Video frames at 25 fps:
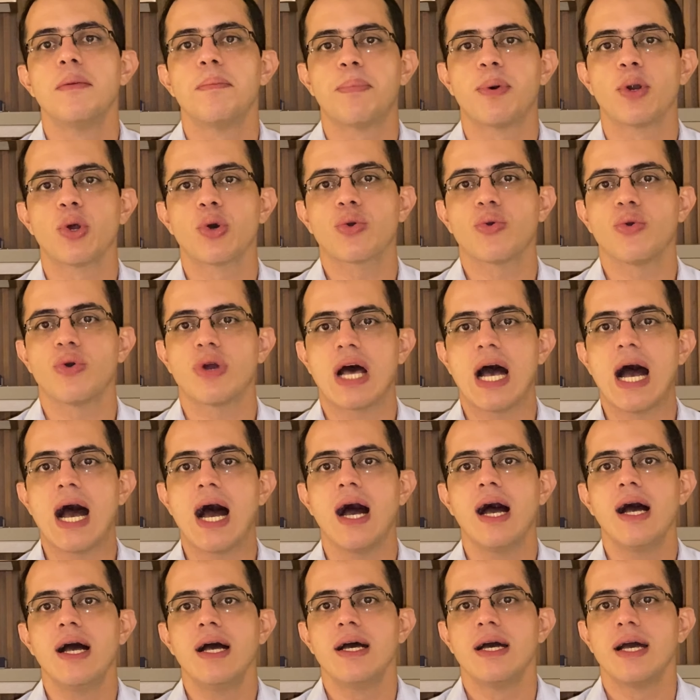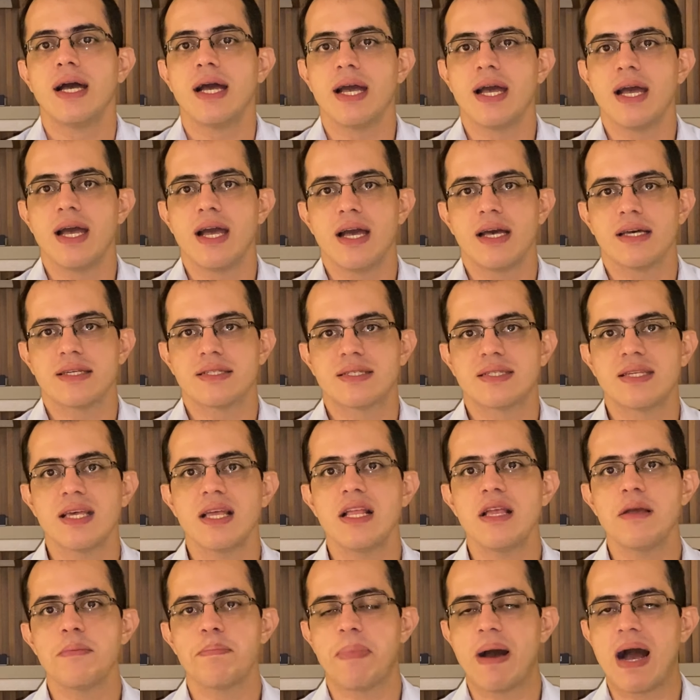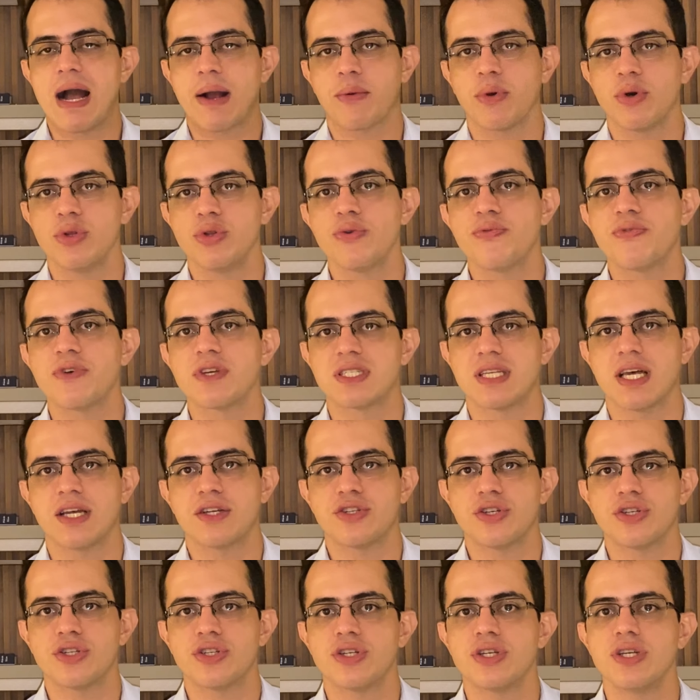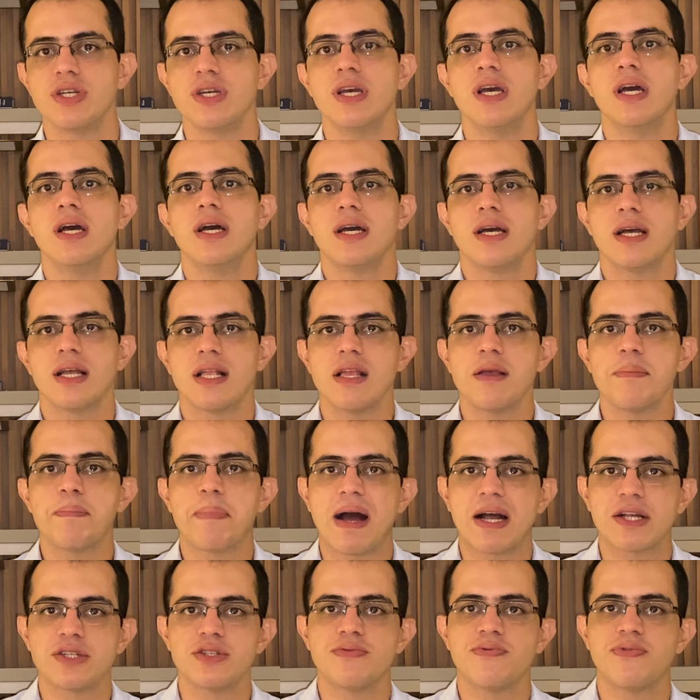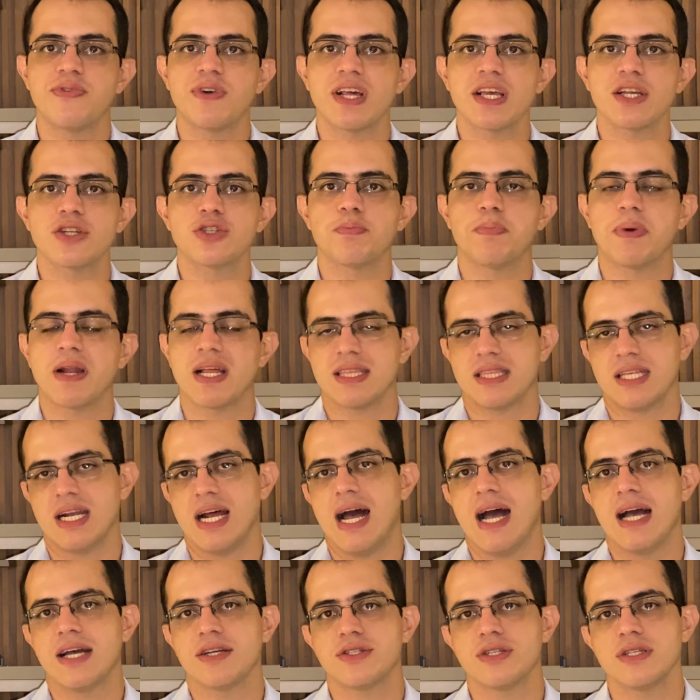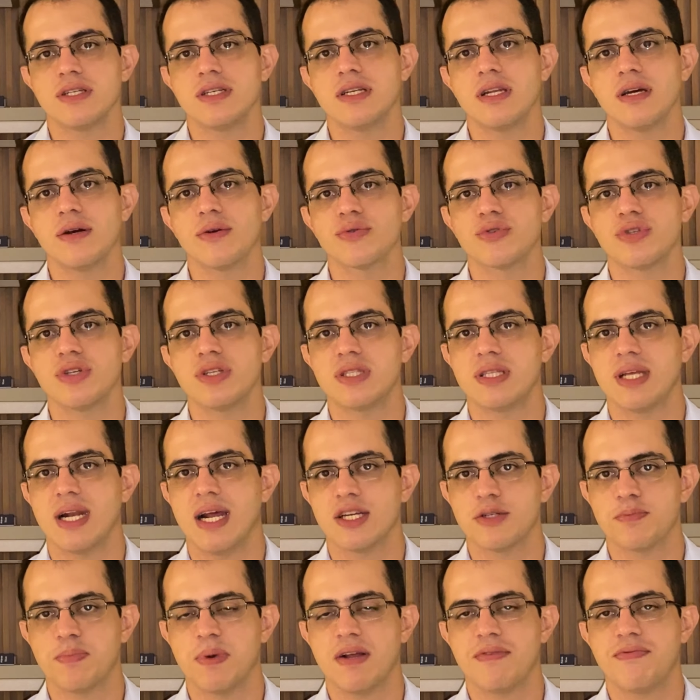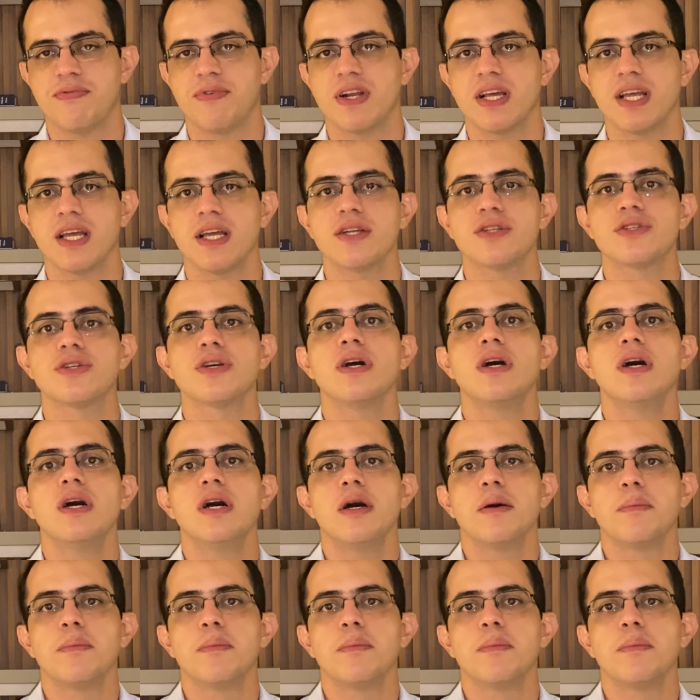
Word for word: procurar é, se limpar quando fizer xixi, limpar de frente para trás e não de trás para frente,